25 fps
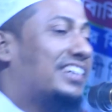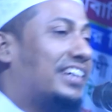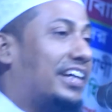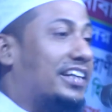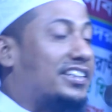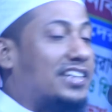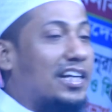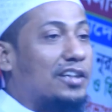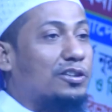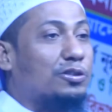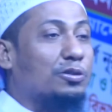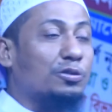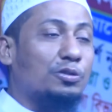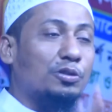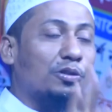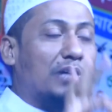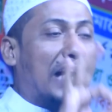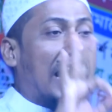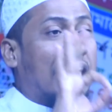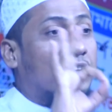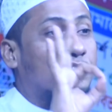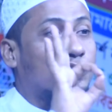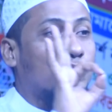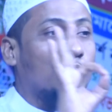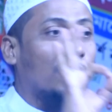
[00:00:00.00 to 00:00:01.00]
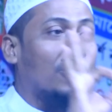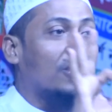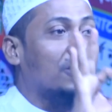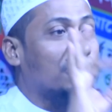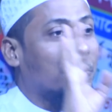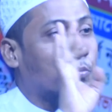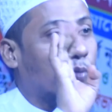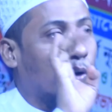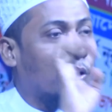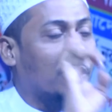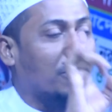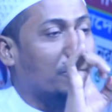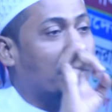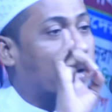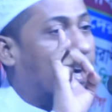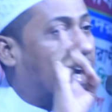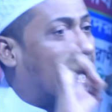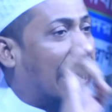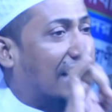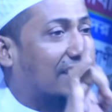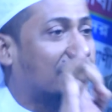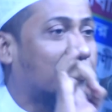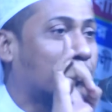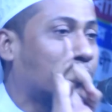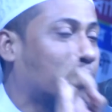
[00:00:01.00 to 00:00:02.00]
এটা শুধু একজনই বলবে
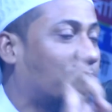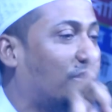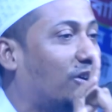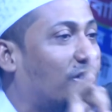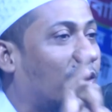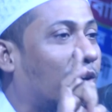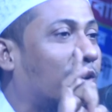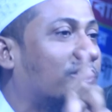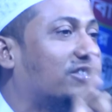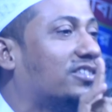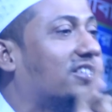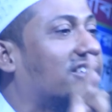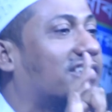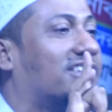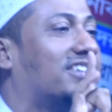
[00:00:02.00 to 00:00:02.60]
একজন